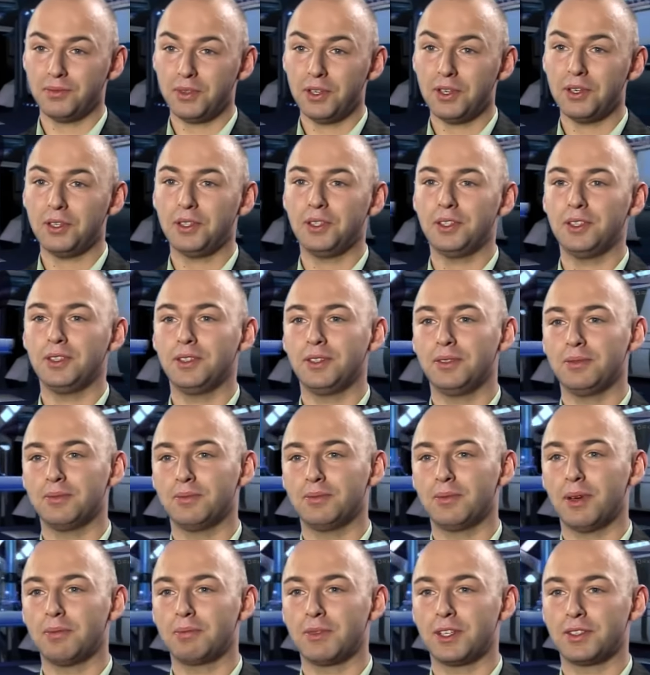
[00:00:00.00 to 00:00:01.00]
no i
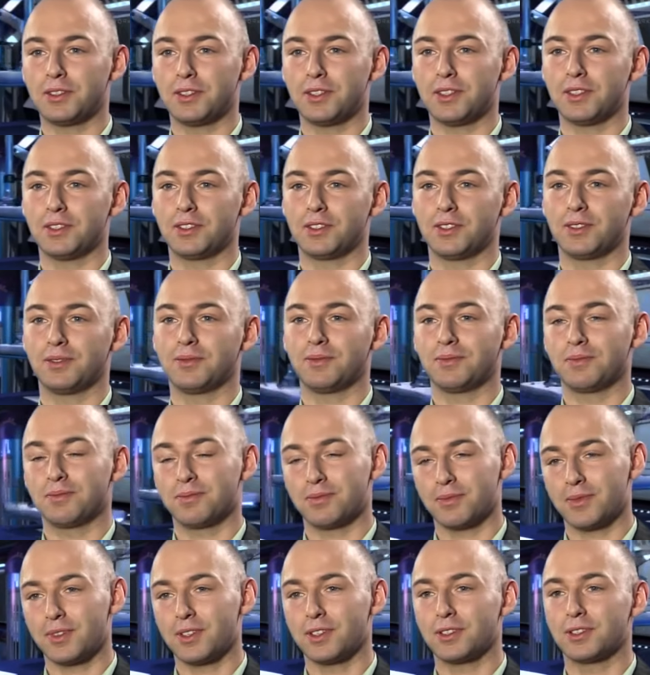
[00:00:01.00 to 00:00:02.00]
mam nadzieję,
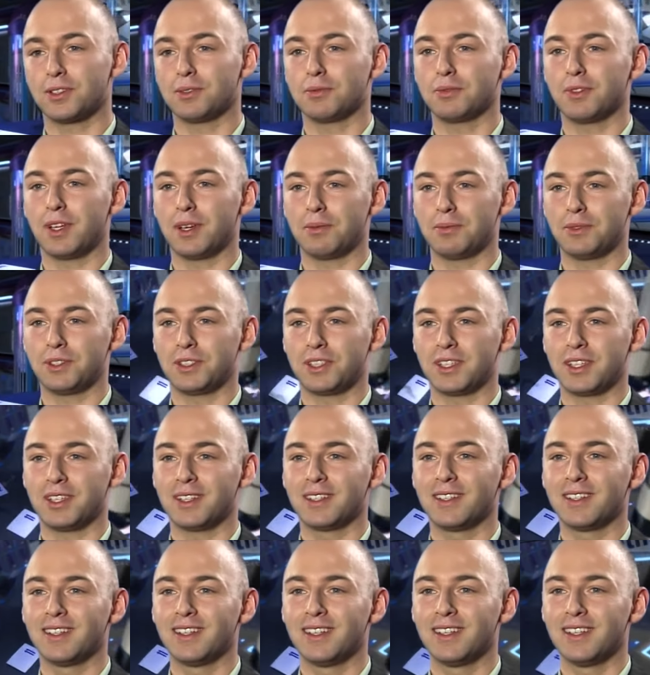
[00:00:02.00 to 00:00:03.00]
że uda mi się
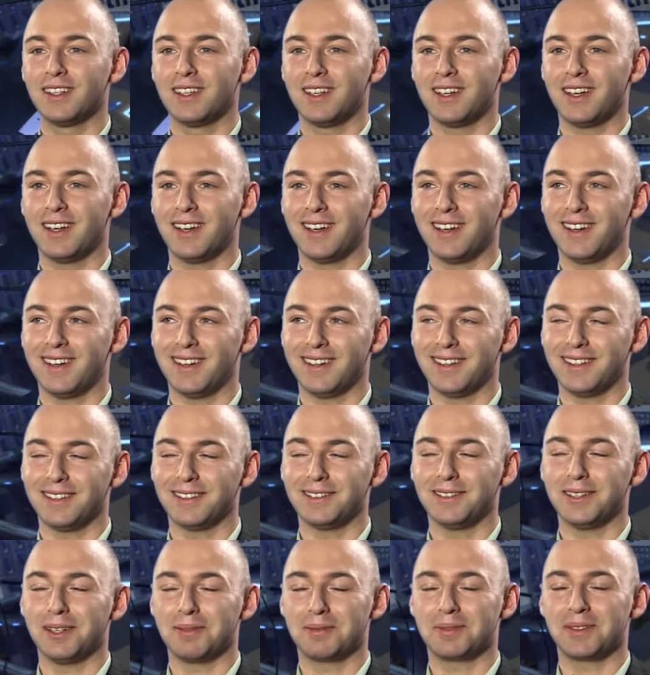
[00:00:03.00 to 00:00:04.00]

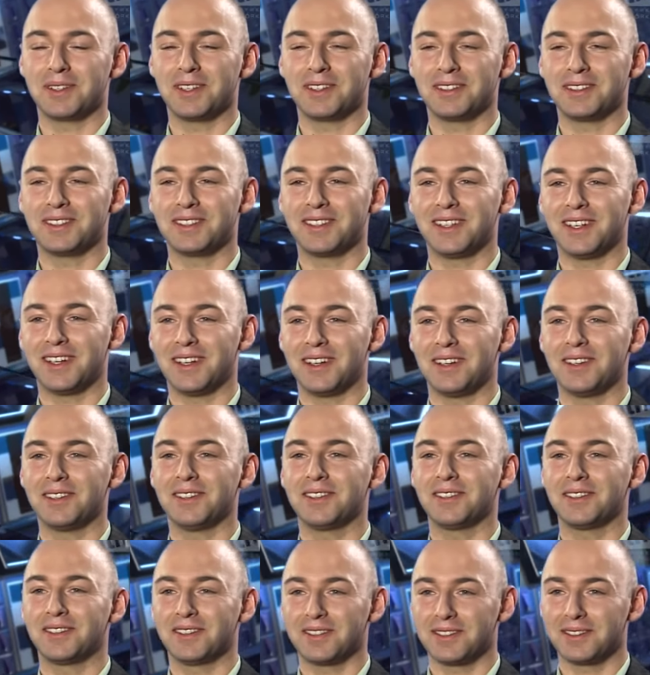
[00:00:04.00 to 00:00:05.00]
dotknąć do
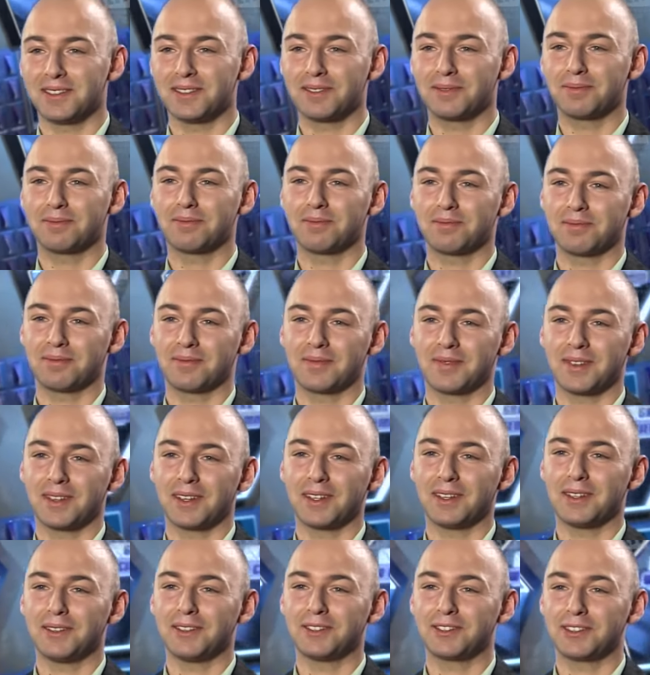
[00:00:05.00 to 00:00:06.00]

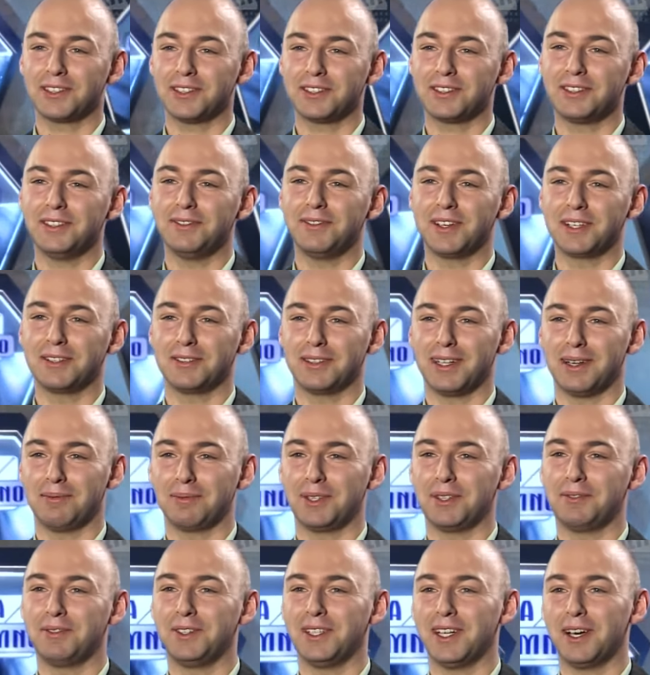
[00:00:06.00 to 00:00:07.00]
szczęśliwego dla
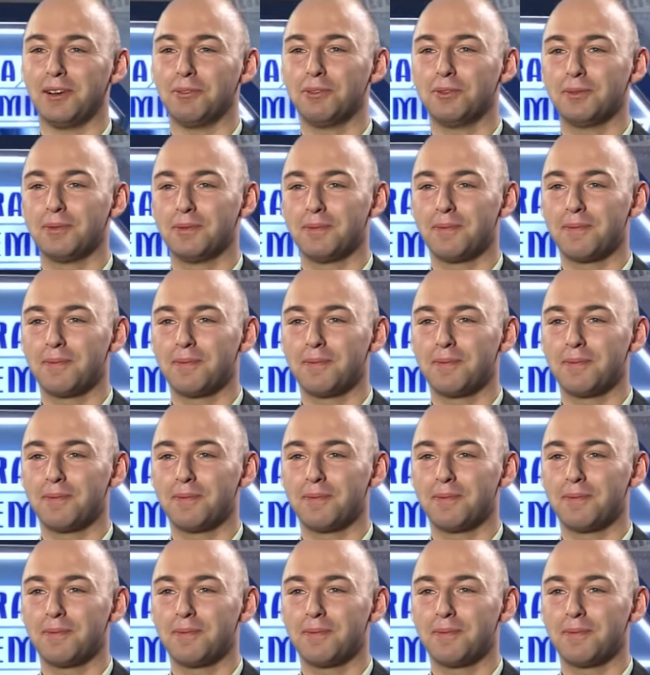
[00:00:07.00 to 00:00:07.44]
mnie finału.